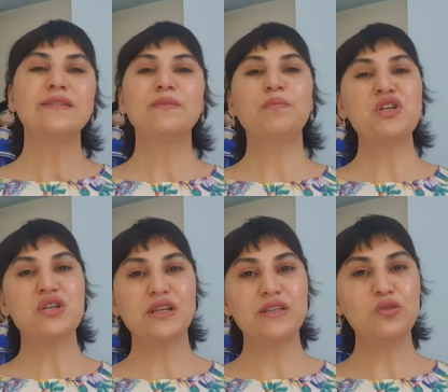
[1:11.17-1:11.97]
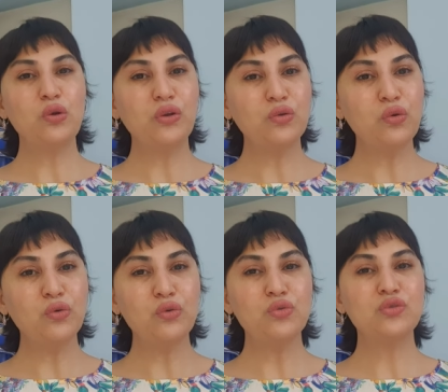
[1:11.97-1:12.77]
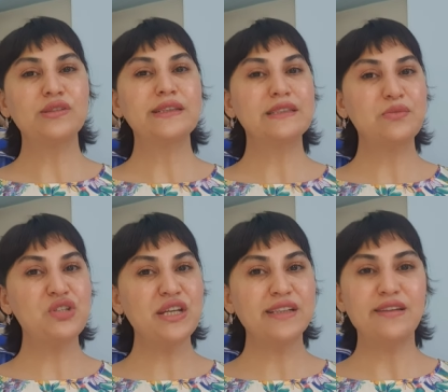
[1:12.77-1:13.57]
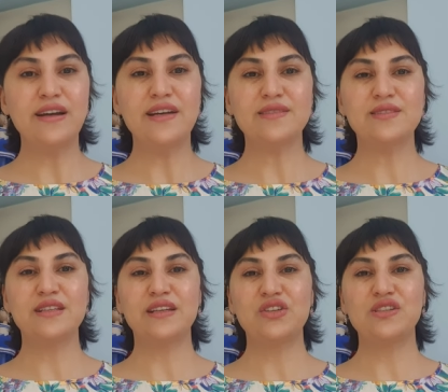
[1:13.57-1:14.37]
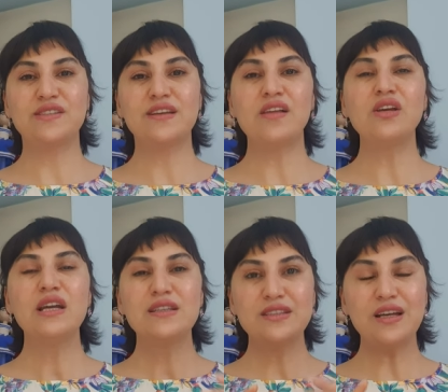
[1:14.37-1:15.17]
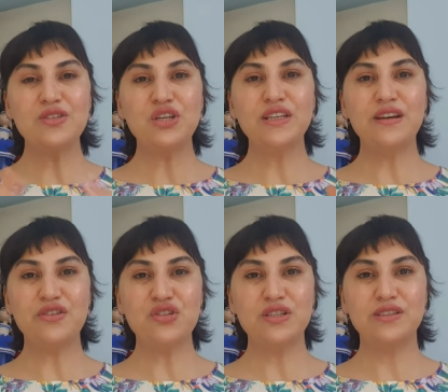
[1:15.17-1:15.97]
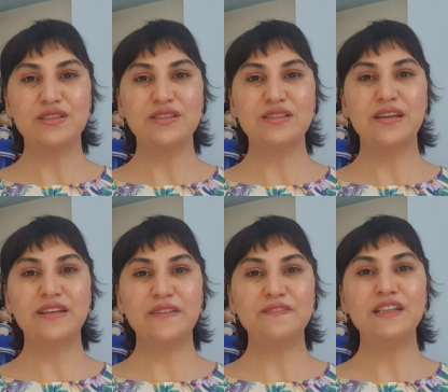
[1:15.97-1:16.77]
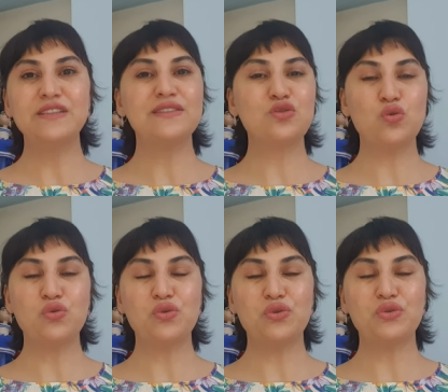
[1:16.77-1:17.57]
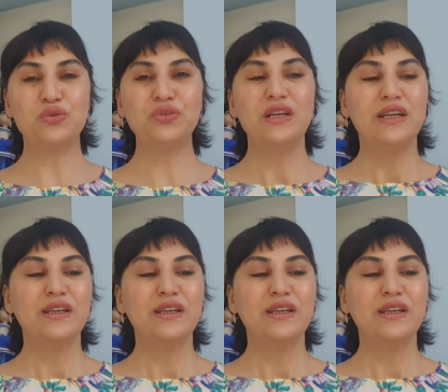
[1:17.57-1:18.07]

başarı dön döngünüz hızlı bir şekilde hayatınıza geçiş sağ. Sadece inançlarınız, hedefleriniz çok yorgun.